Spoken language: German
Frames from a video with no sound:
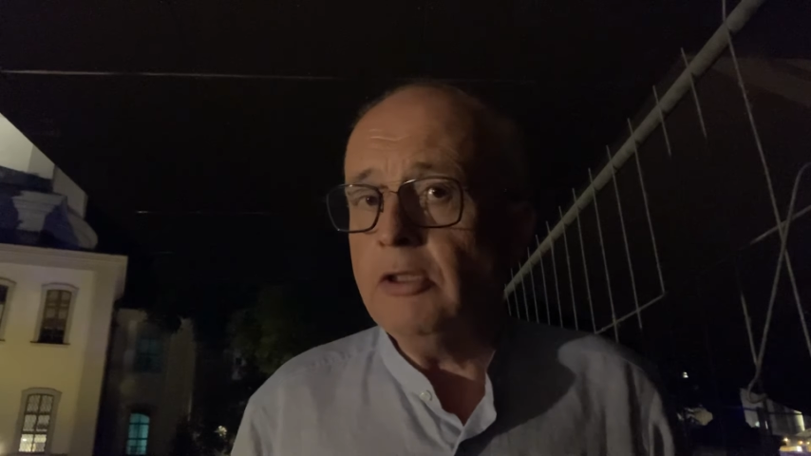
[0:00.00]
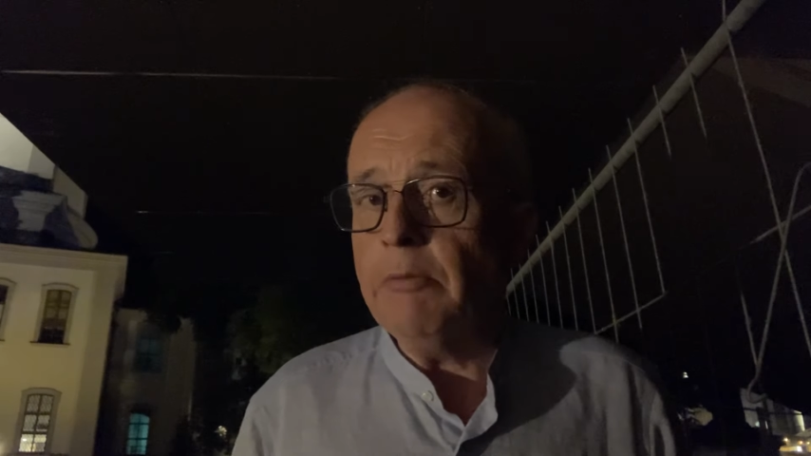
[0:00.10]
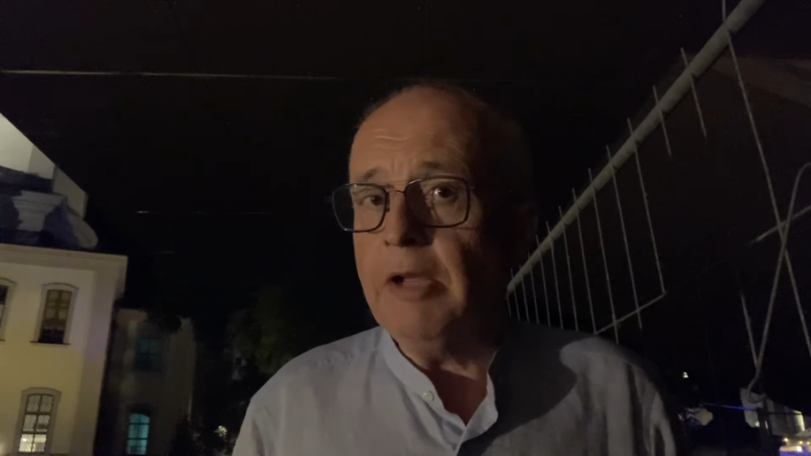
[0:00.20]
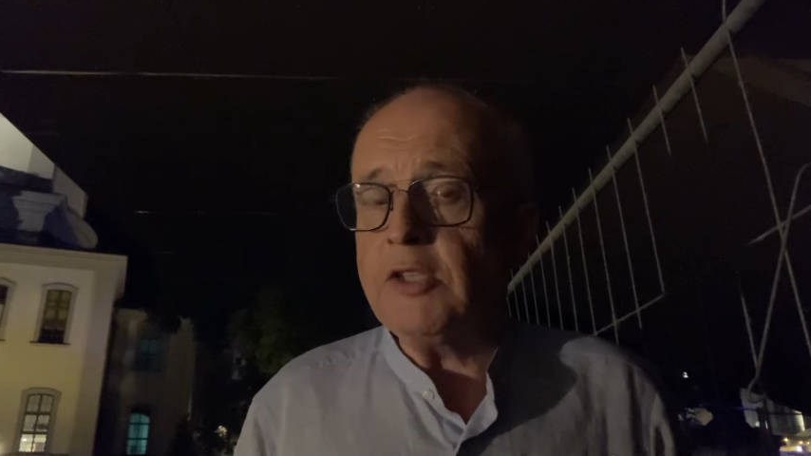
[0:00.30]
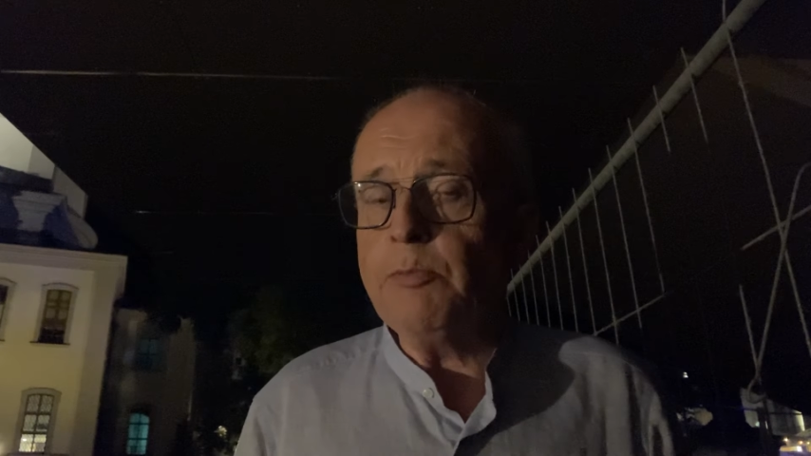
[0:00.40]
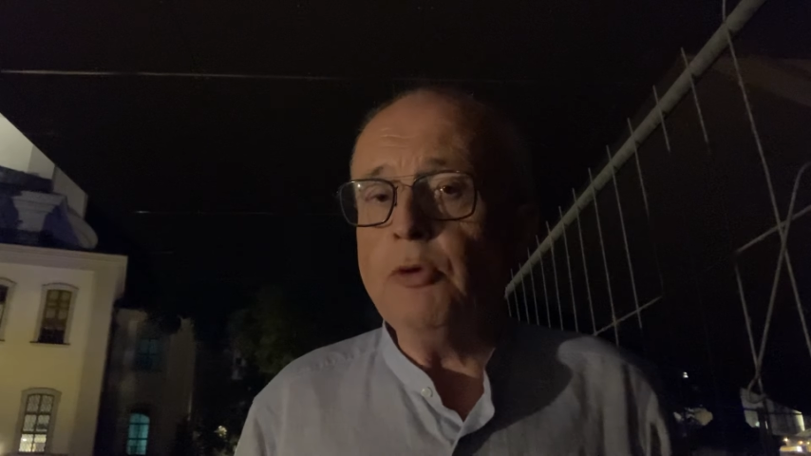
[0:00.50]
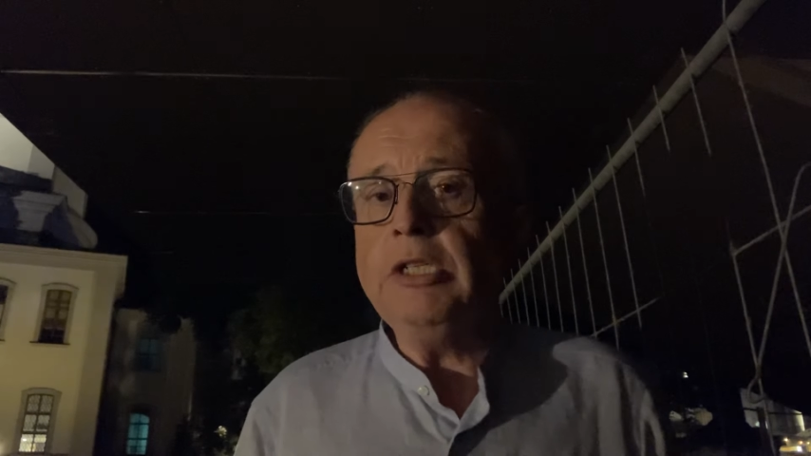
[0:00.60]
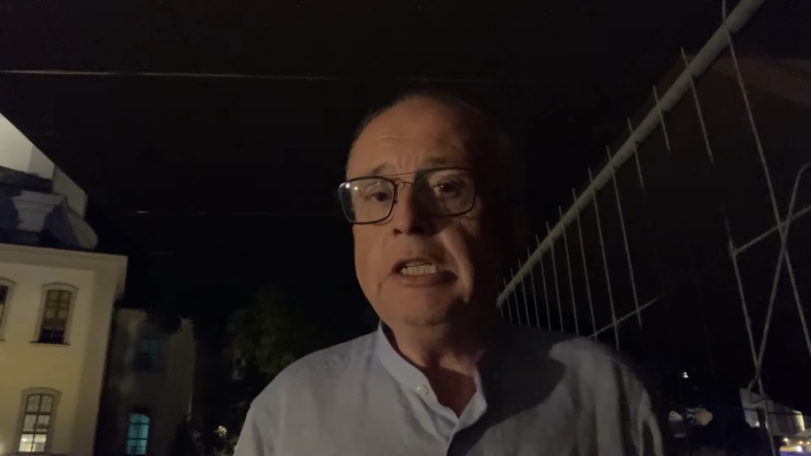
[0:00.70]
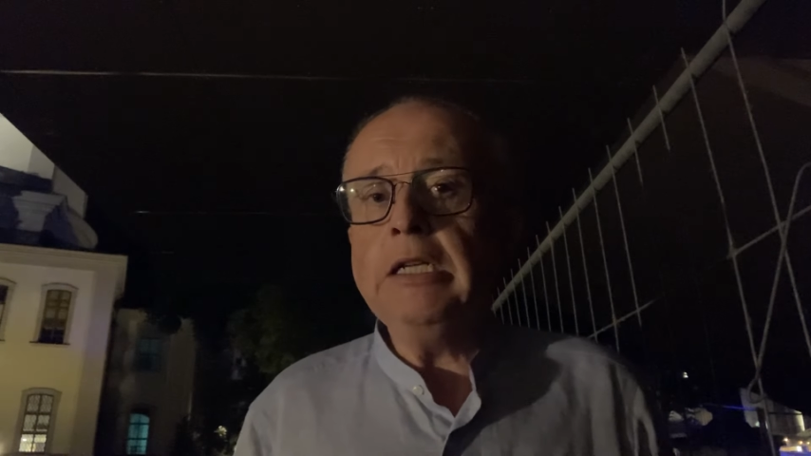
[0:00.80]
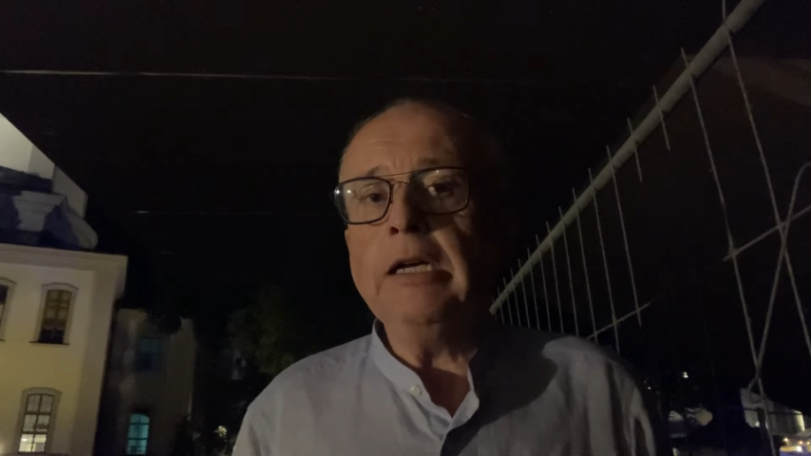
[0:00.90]
dabei als
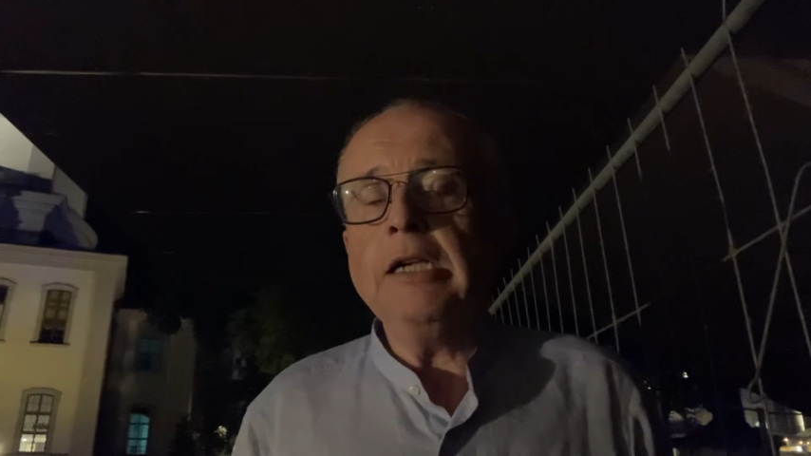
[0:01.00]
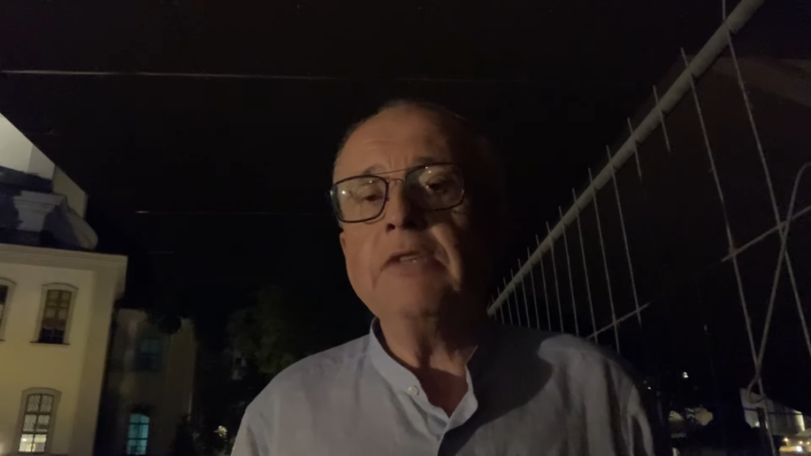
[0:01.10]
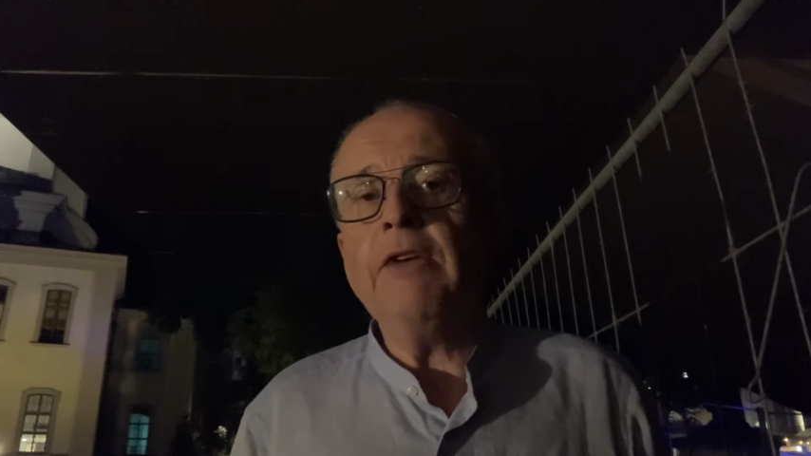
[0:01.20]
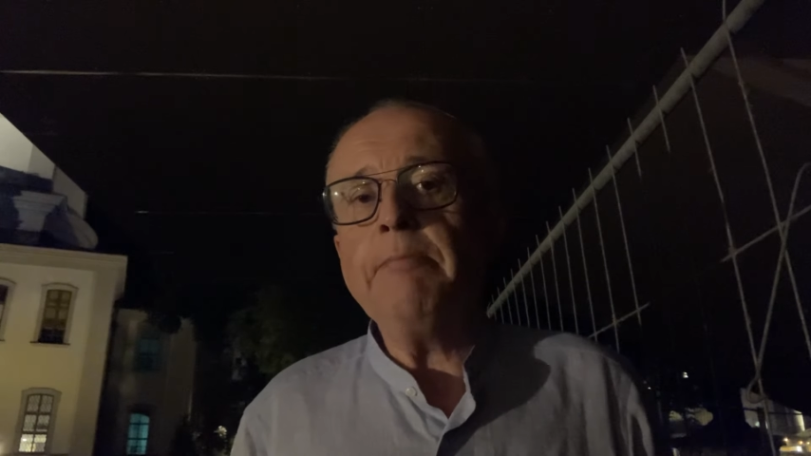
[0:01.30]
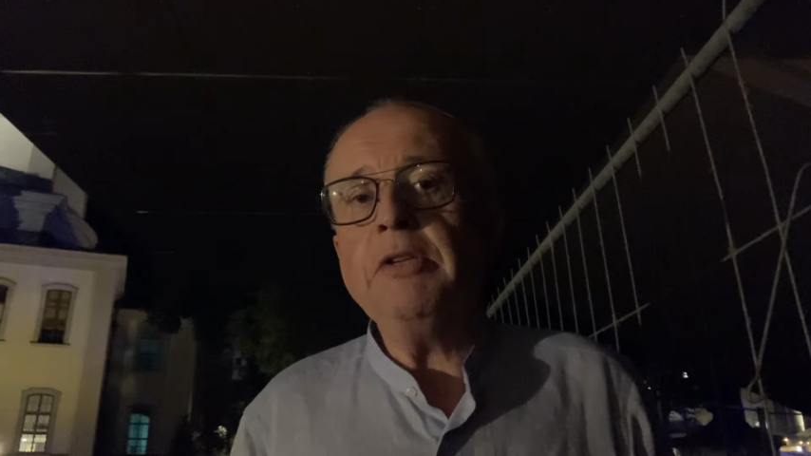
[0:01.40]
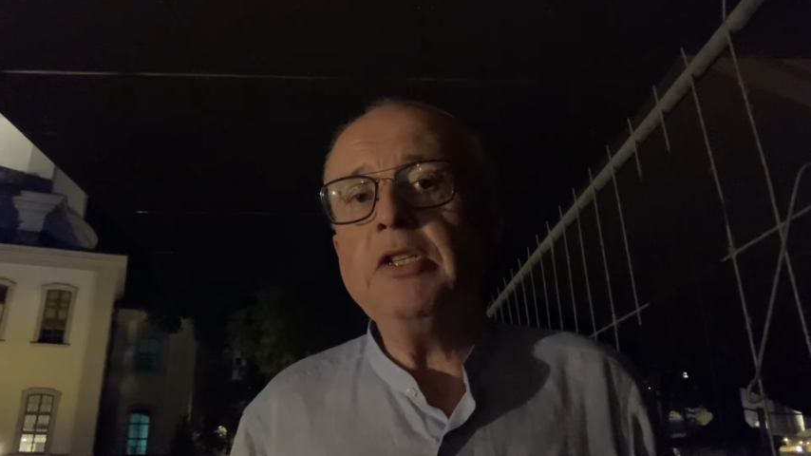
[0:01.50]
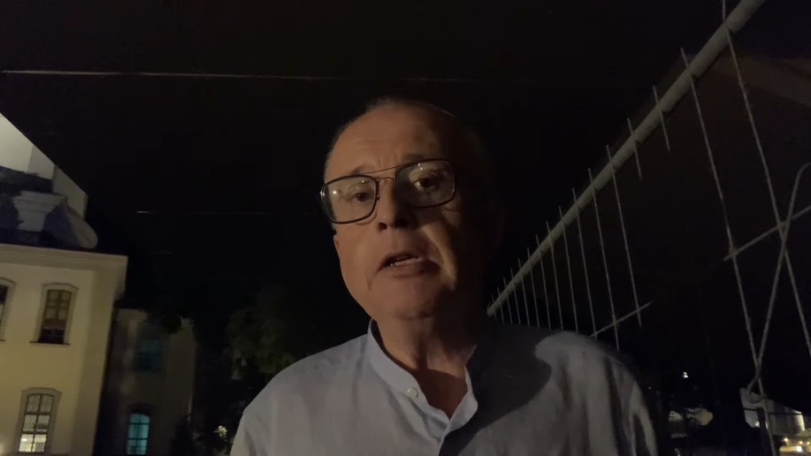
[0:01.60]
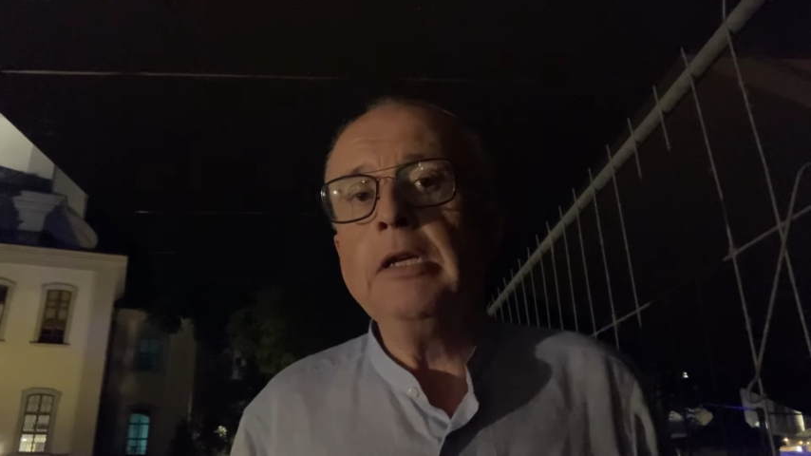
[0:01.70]
Polina, als weibliche